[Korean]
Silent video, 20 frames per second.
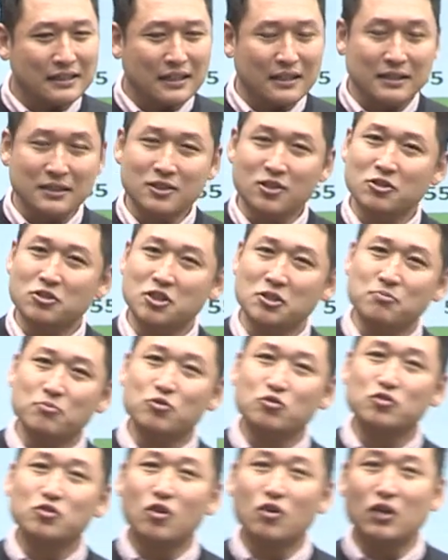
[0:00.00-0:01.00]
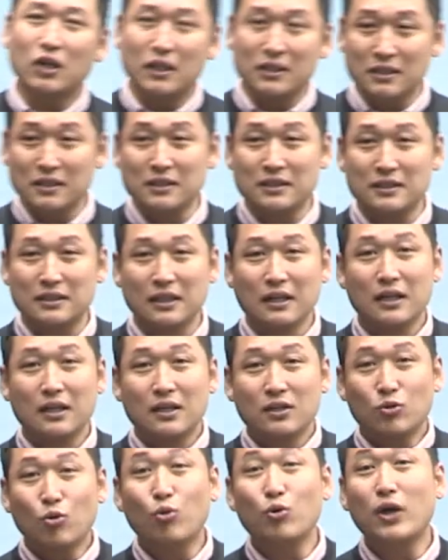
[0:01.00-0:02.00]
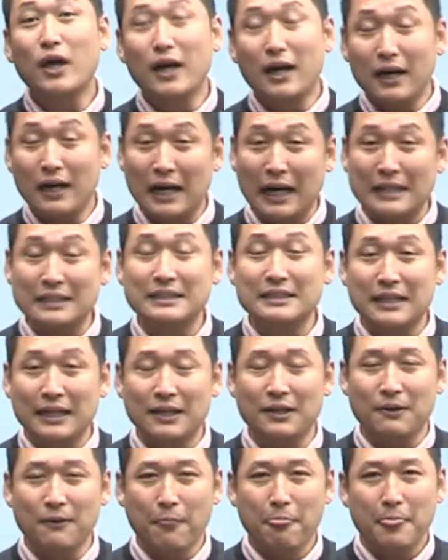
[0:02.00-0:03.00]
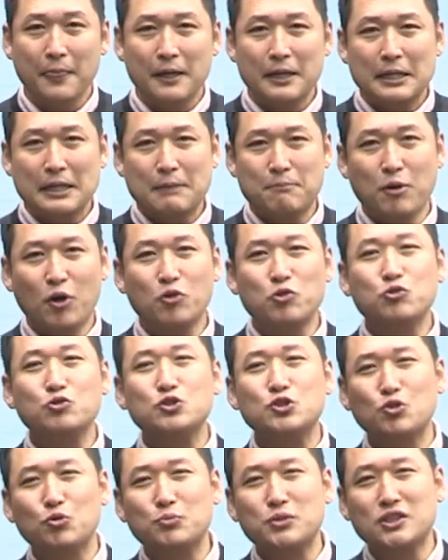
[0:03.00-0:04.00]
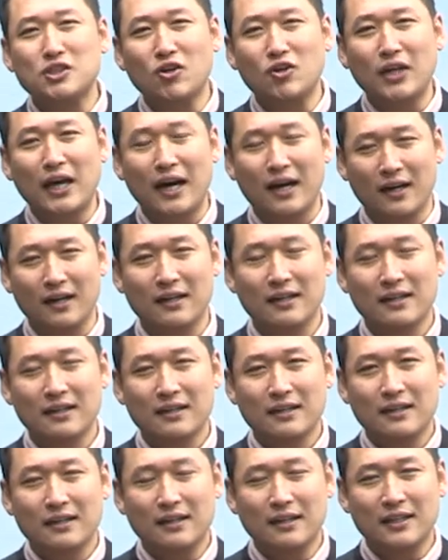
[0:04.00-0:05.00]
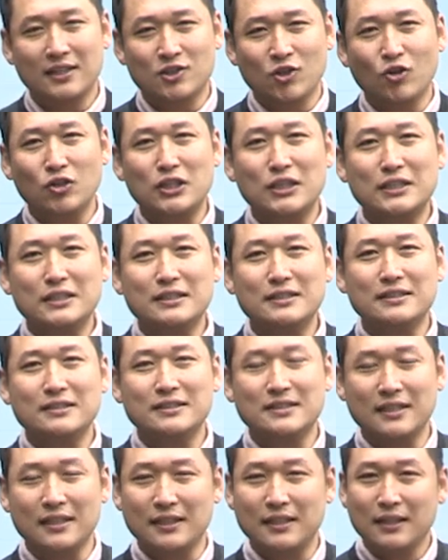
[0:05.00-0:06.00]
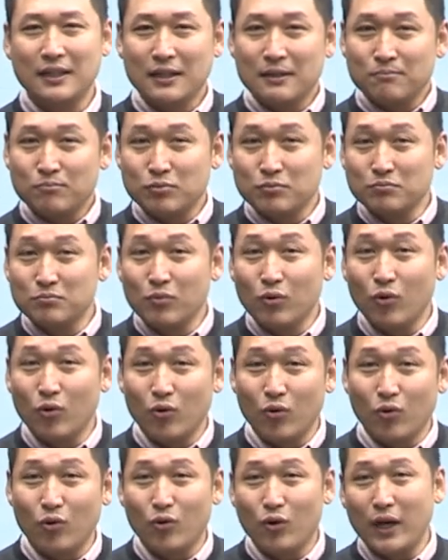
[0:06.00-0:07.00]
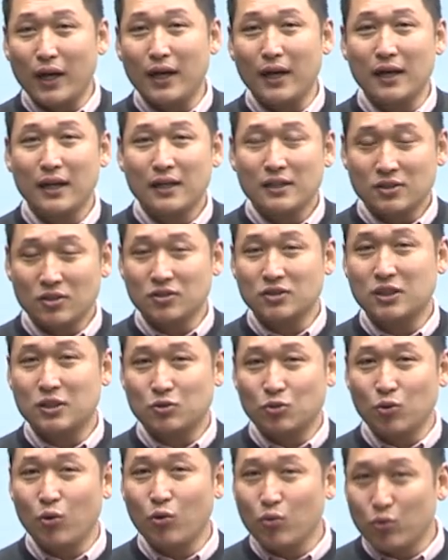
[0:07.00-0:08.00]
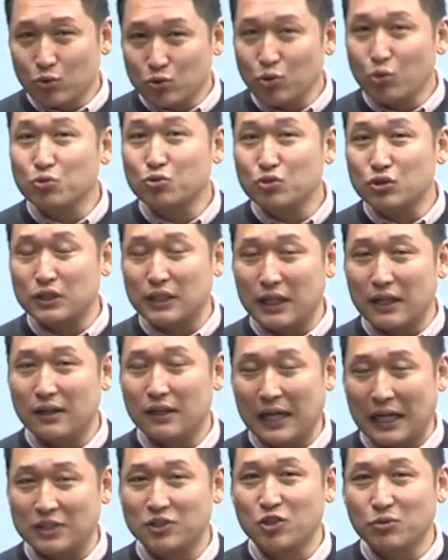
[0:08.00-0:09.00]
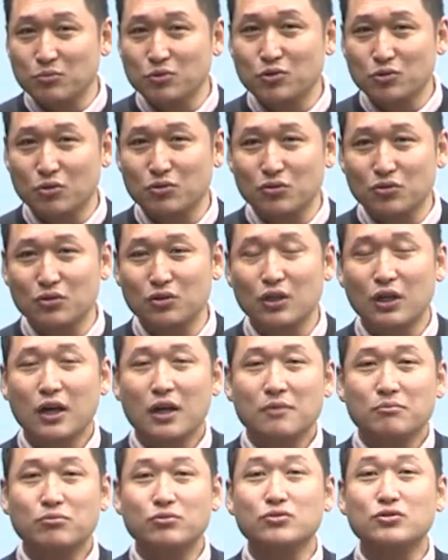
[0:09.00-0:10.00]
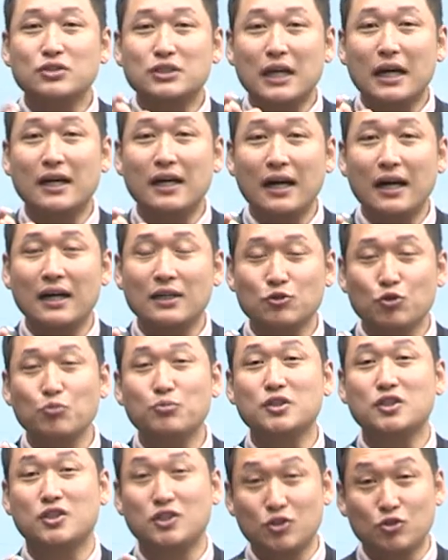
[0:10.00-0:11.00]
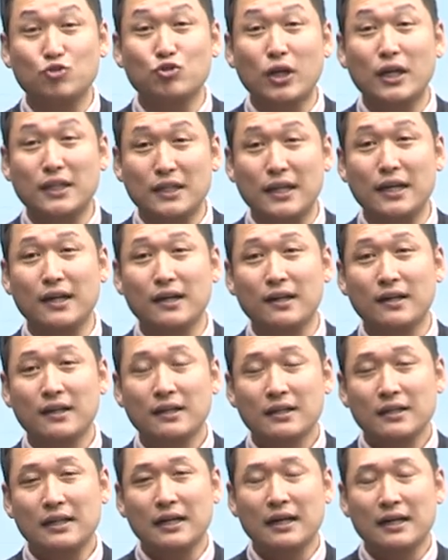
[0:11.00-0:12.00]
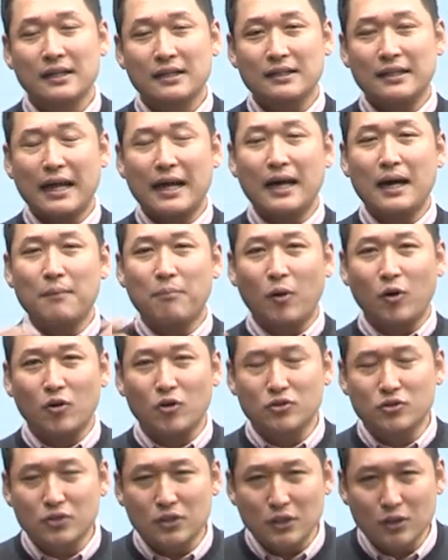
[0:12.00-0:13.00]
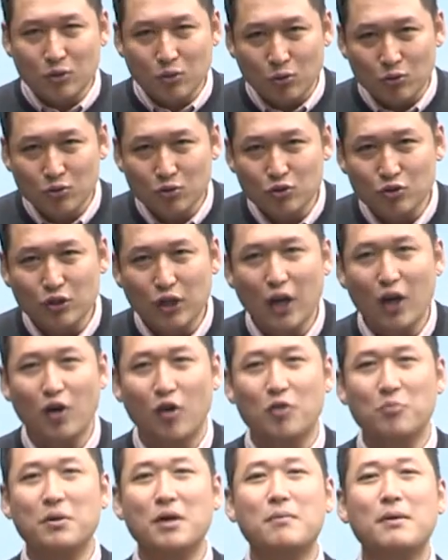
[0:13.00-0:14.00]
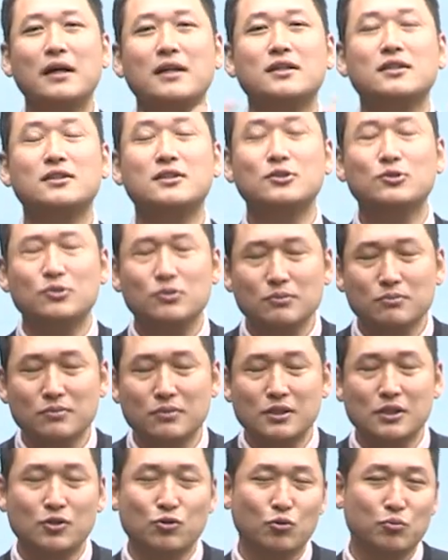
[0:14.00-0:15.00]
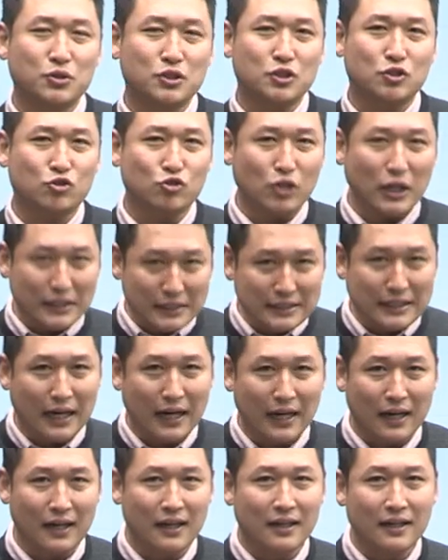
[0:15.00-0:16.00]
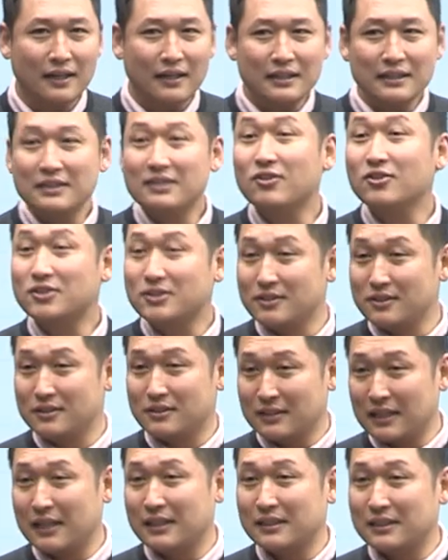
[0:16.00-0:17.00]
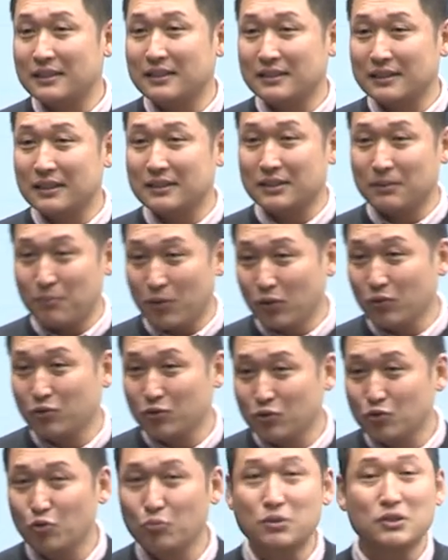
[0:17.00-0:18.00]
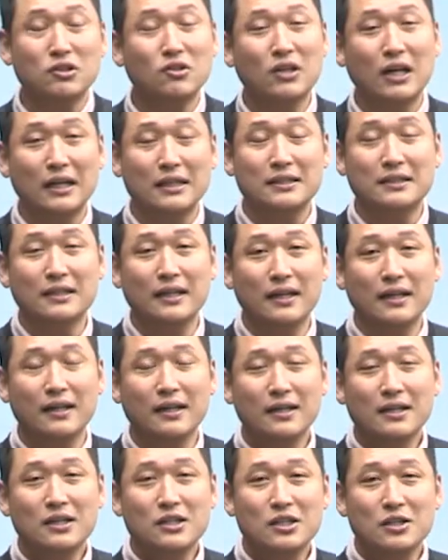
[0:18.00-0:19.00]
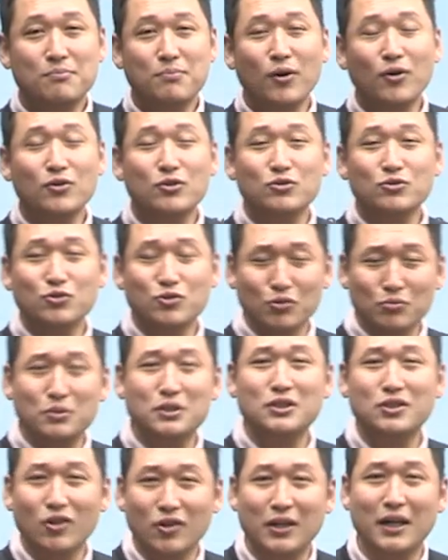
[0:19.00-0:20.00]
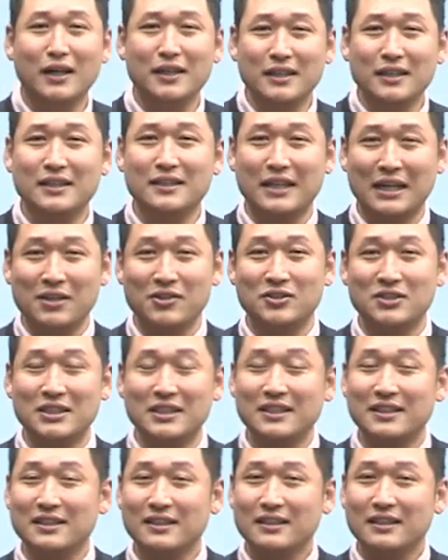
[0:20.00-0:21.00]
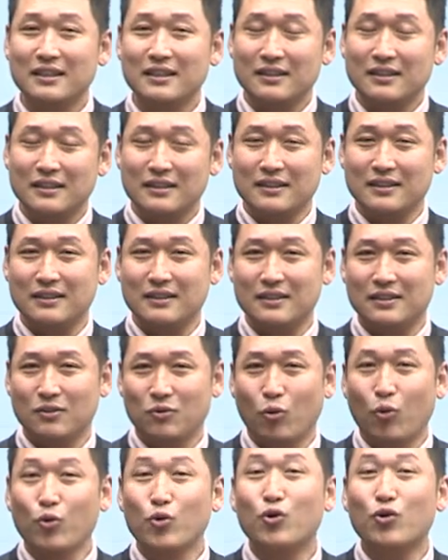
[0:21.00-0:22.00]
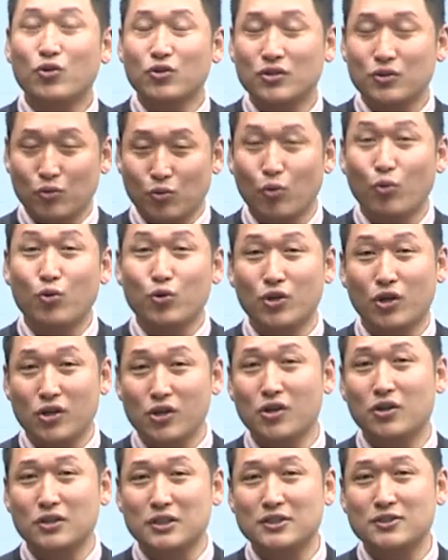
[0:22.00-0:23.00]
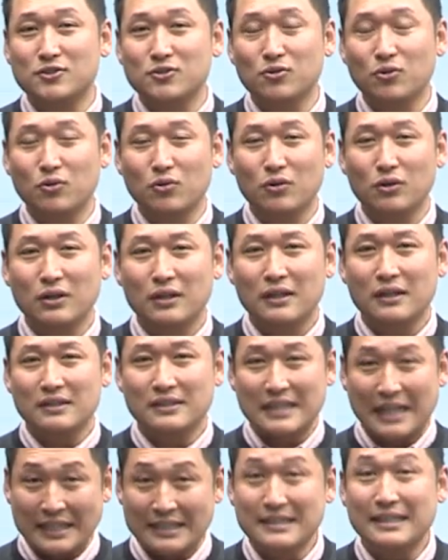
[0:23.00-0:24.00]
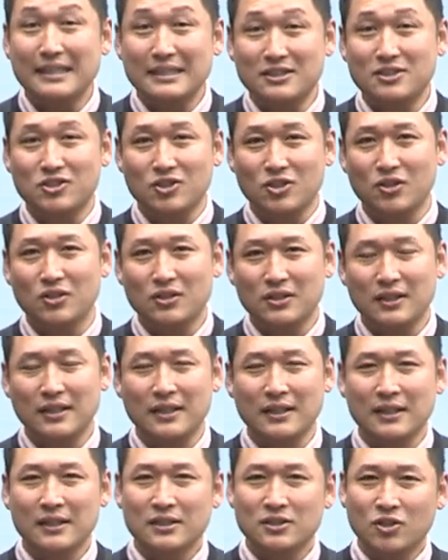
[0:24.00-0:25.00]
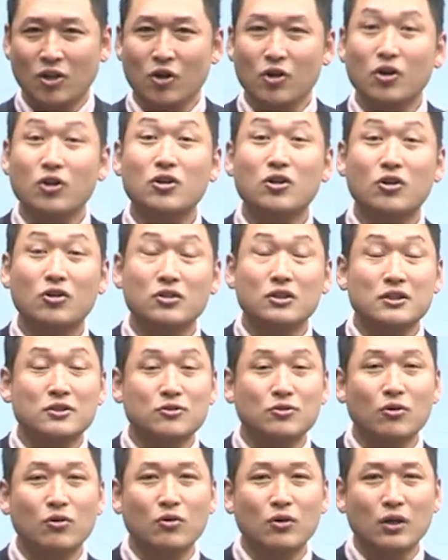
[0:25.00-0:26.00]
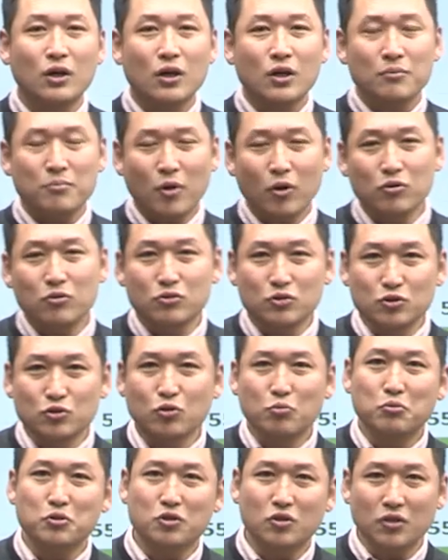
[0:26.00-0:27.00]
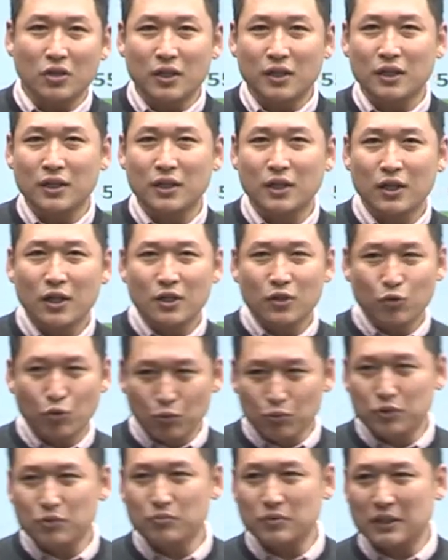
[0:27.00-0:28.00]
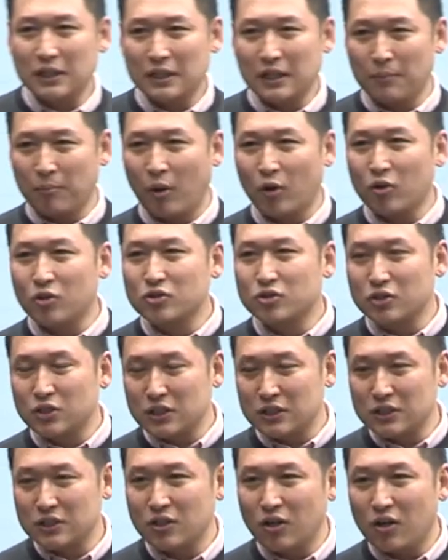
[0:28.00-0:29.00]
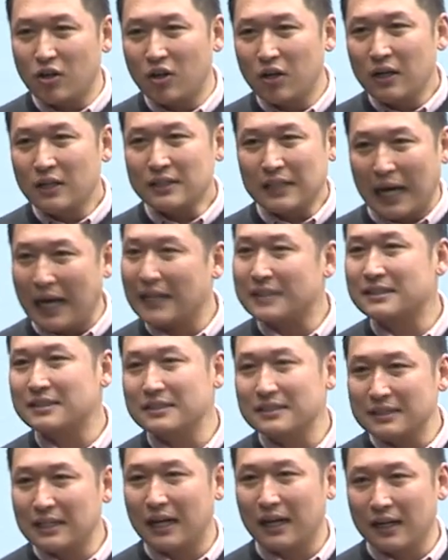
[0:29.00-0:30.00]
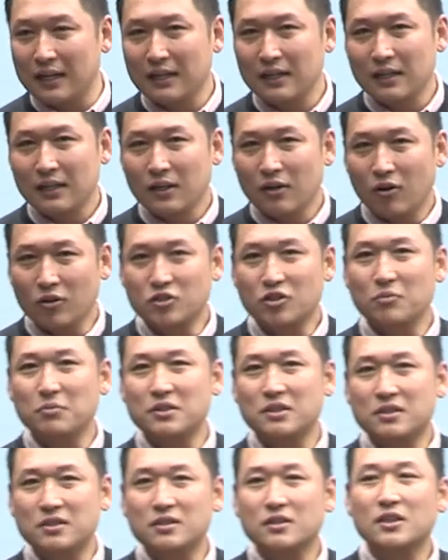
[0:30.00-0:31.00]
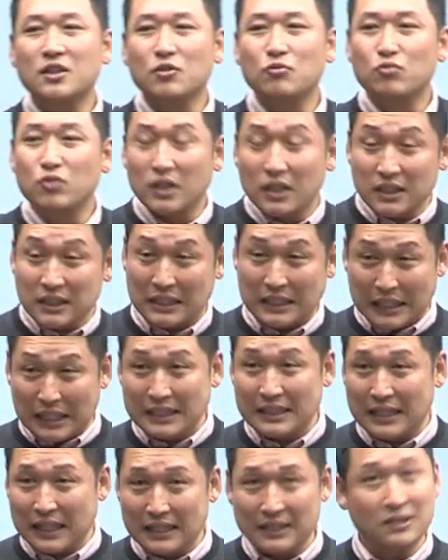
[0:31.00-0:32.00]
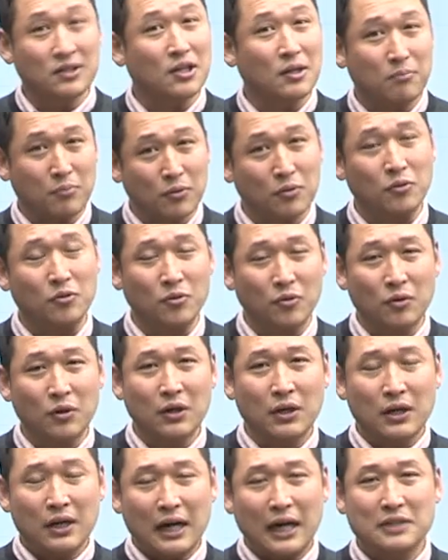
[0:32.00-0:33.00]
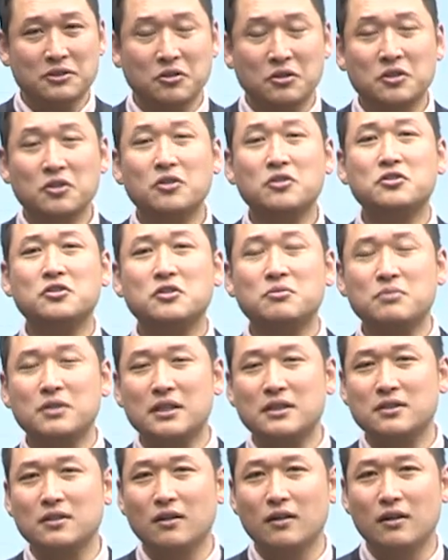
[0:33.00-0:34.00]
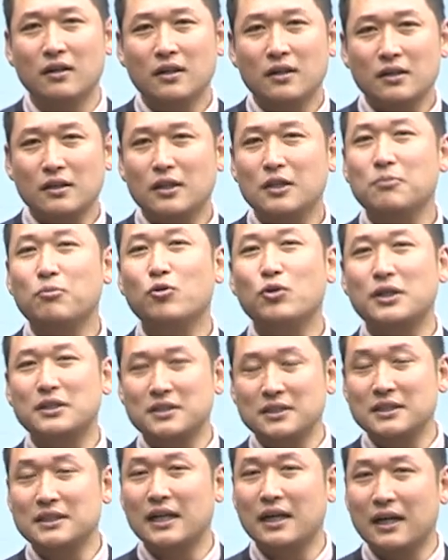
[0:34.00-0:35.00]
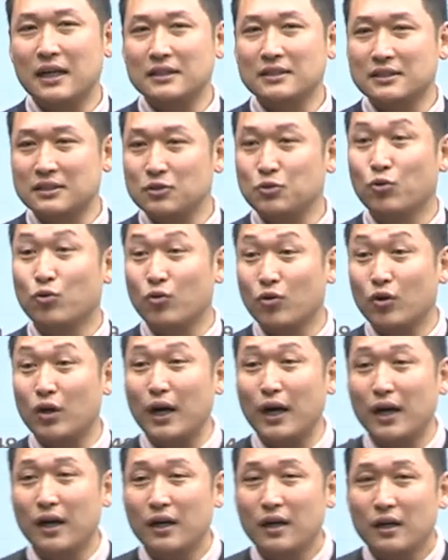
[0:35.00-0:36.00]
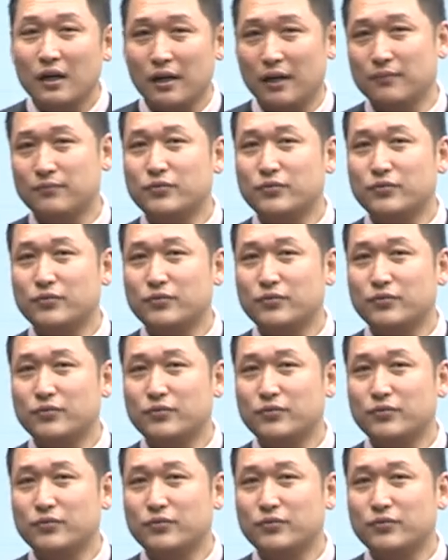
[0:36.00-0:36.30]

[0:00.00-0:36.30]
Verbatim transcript: 이게 2016년까지는 통계가 가능해요. 예, 평균 소비 성향의 정의는 이제 분모의 전체 총 소득이에요. 가처분 소득, 분자가 소비 지출액이에요. 그러니까 내가 벌어들인 돈 중에 얼마만큼을 소비 지출하는가 이것을 가리키는 게 이제 평균 소비 성향인데 이 평균 소비 성향이 당연히 예, 고용 고연령일수록 낮겠죠. 예, 저연령일수록 평균 소비 성향이 높습니다. 그러니까 벌어들이는 걸 다 쓴다. 어쩌면 쓰기 위해 일한다 이렇게 표현도 하죠. 그런 의미에서 일본에 등장한 그 용어가 예,